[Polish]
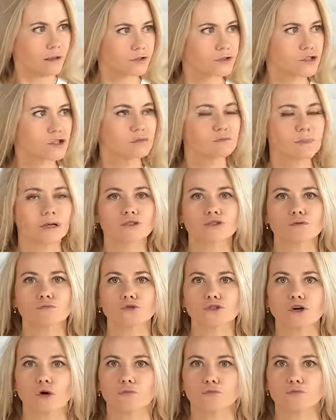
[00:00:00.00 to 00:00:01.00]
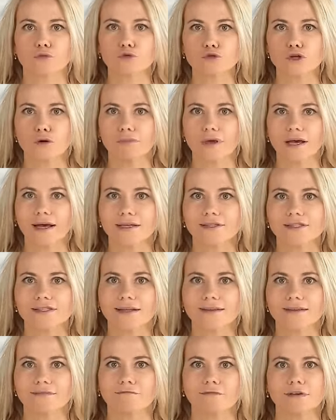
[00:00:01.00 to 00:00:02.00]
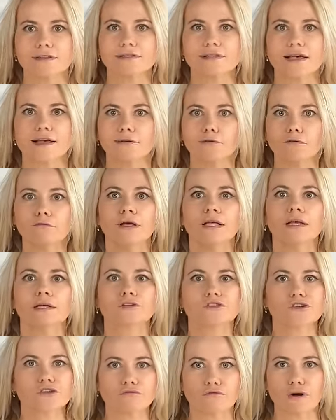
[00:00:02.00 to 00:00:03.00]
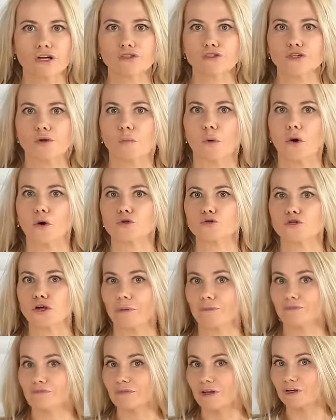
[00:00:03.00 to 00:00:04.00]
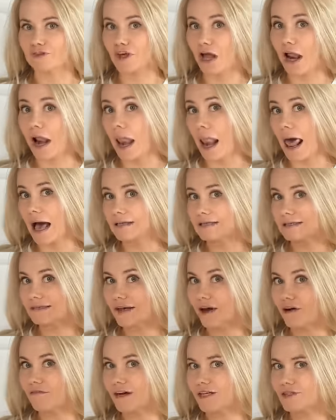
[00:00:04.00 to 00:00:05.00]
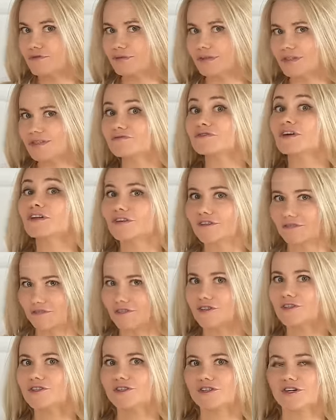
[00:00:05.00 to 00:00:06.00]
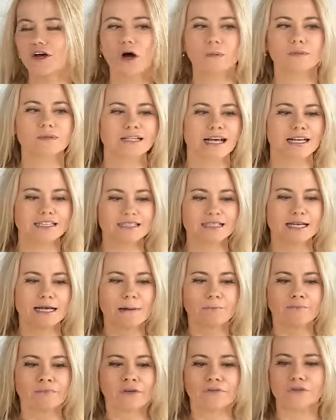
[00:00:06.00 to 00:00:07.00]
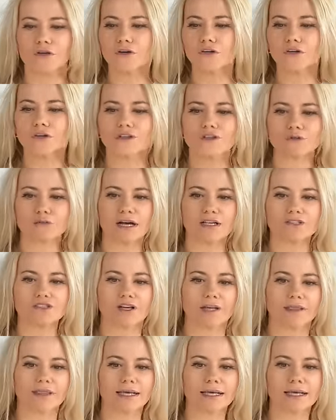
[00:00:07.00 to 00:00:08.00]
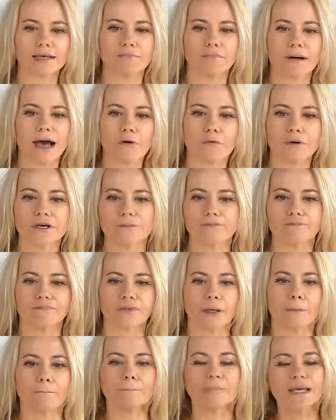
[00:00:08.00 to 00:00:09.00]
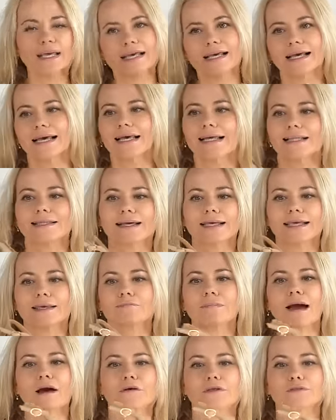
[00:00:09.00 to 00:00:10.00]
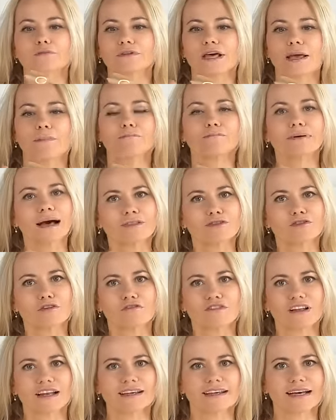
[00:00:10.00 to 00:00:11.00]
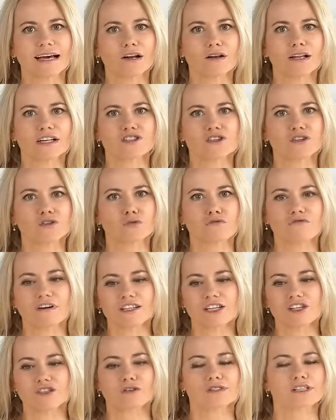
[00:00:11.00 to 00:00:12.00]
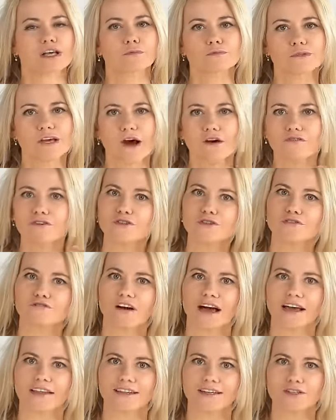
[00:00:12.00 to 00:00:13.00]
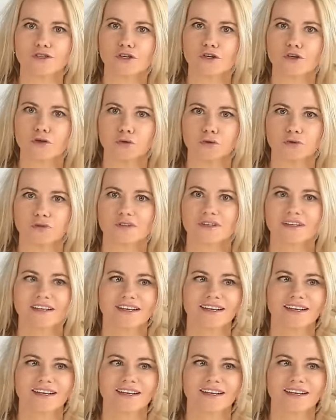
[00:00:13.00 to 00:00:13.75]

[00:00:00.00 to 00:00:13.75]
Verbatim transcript: czy będzie musiał dużo biegać na tym weselu, czy właśnie może się lansować, więc wtedy wyższy obcas. No i słuchajcie, taki mały myk, taki mały tutaj pantofel Karola, czy ty uważasz to za obciachowe, czy fajne, czy cute? Nie,